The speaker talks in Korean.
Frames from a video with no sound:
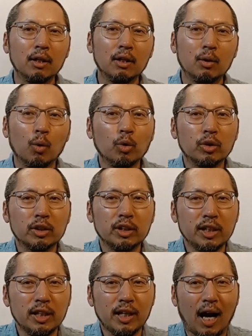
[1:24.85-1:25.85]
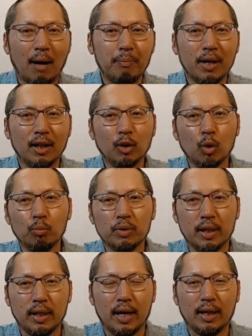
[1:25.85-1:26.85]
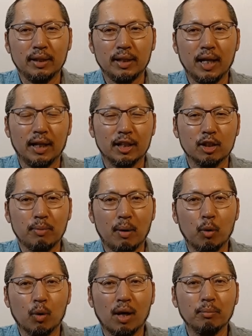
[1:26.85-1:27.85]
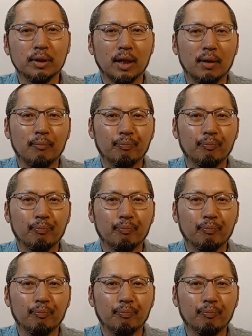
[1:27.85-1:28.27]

오늘은 이 야비한 놈들에 대한 이야기를 좀 해볼까 합니다.